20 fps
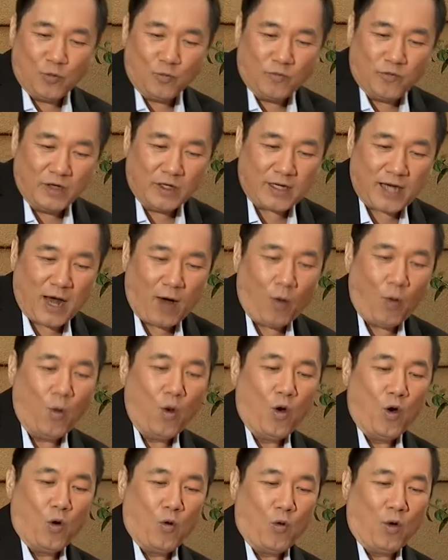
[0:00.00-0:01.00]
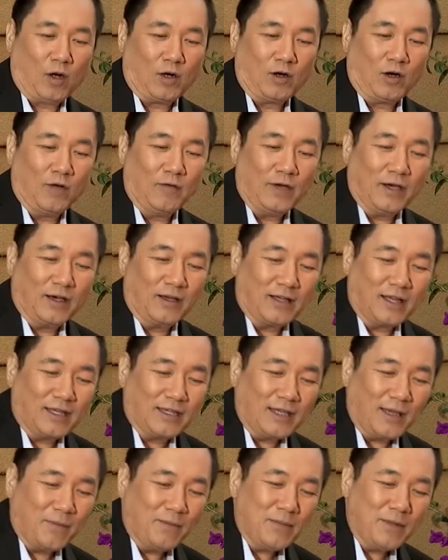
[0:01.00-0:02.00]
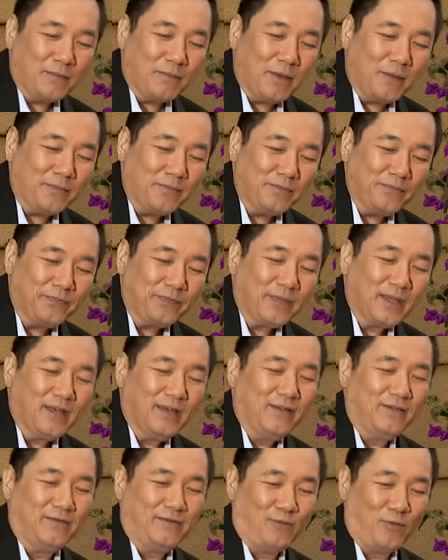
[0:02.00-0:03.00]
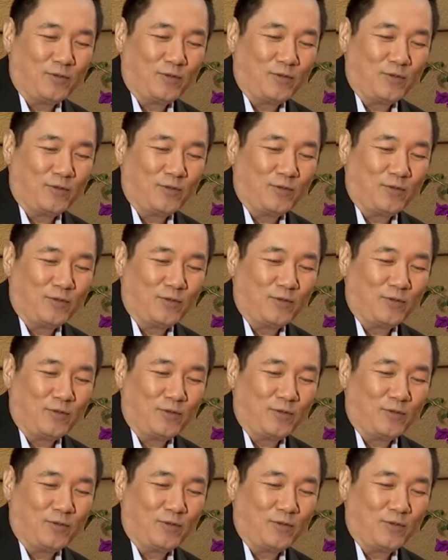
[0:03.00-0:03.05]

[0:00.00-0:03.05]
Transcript: với rau hoặc là có vị có thể chấm nước mắm yeah.